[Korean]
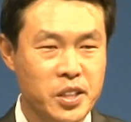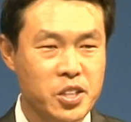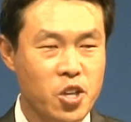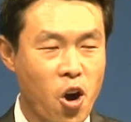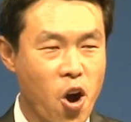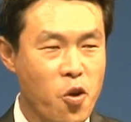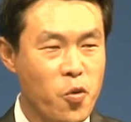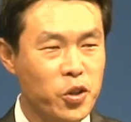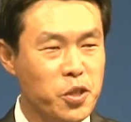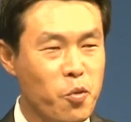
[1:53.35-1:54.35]

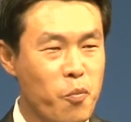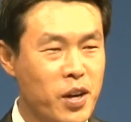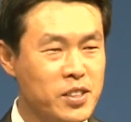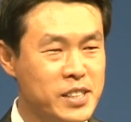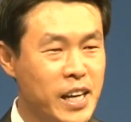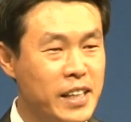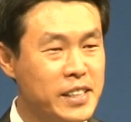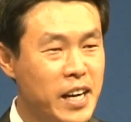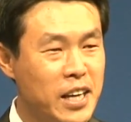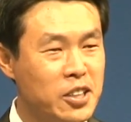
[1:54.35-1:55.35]
영원히 목마르지
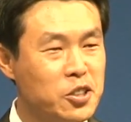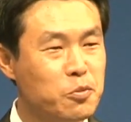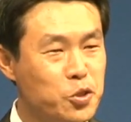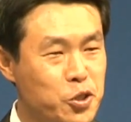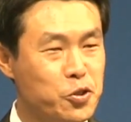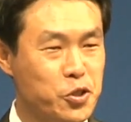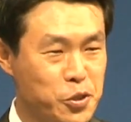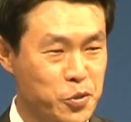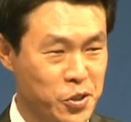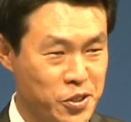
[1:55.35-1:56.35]
아니할 그 물을
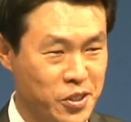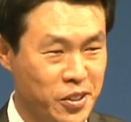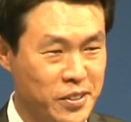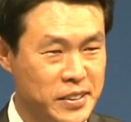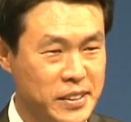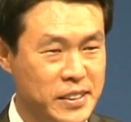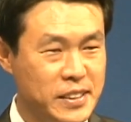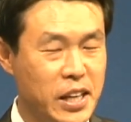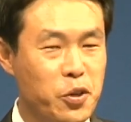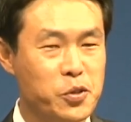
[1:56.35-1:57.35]
주심으로써
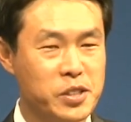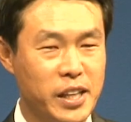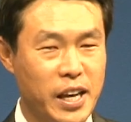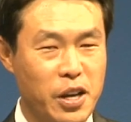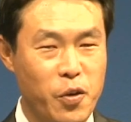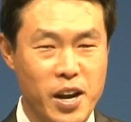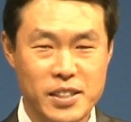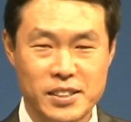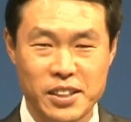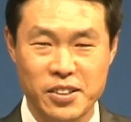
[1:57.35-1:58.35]
새로운 세계가
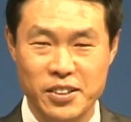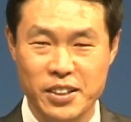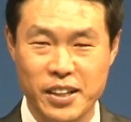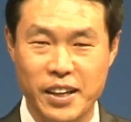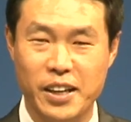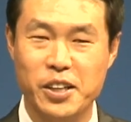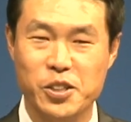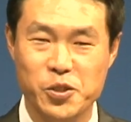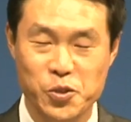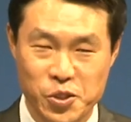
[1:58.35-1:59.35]
활짝 열리게 해
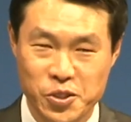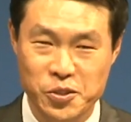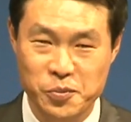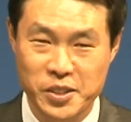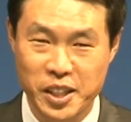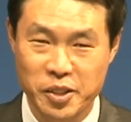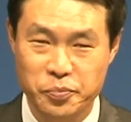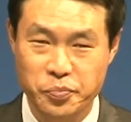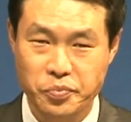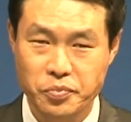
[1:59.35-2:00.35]
주셨습니다.
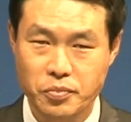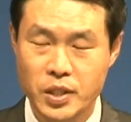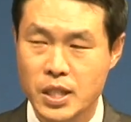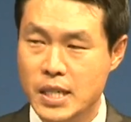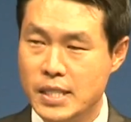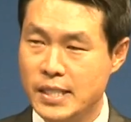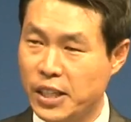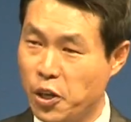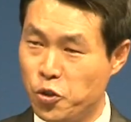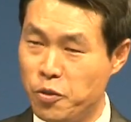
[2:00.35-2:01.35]

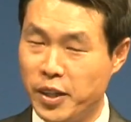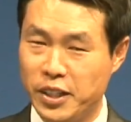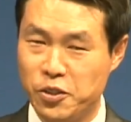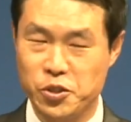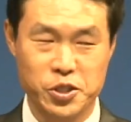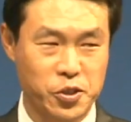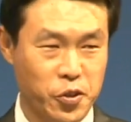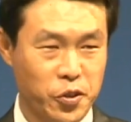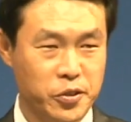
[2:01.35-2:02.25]
삭개오를 만나주시고